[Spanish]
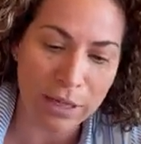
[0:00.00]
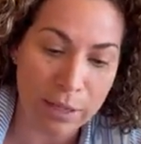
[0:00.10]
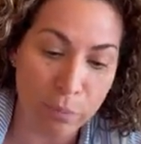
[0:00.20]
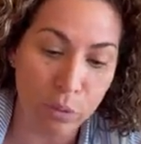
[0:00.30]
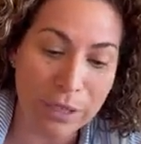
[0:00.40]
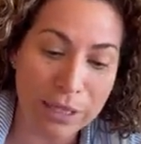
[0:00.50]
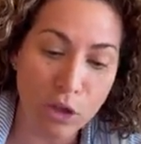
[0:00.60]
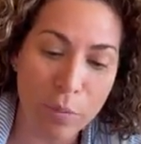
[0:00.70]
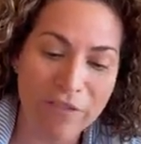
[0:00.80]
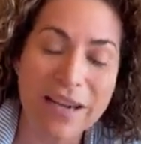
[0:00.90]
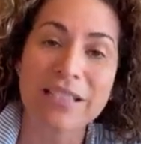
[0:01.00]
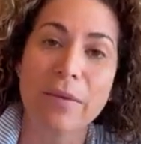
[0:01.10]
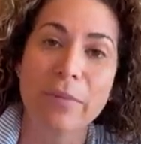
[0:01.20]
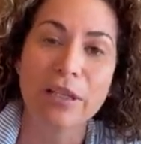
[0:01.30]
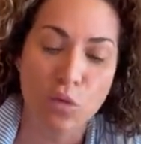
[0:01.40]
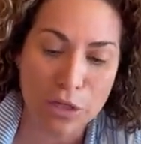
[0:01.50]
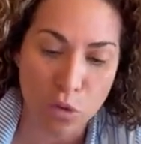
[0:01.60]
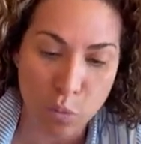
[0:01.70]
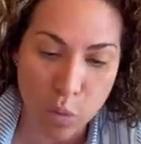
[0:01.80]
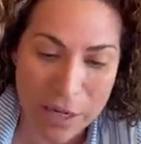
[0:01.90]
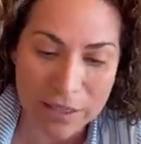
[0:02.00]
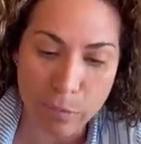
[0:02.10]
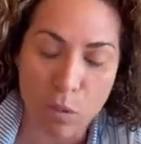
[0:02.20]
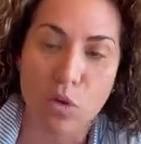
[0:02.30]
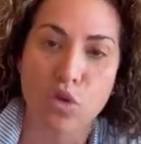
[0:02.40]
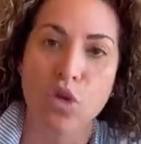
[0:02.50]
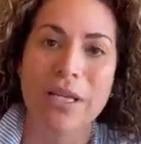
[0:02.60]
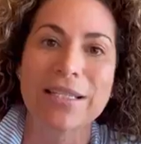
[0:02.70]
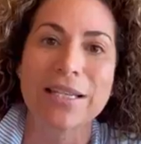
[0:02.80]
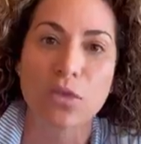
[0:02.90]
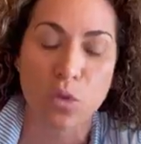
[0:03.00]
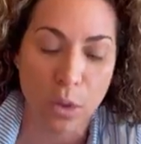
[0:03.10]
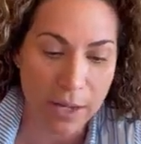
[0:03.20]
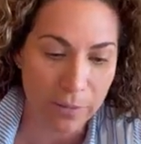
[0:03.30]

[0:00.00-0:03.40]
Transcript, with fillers: imputándome falsamente una supuesta promoción de censura,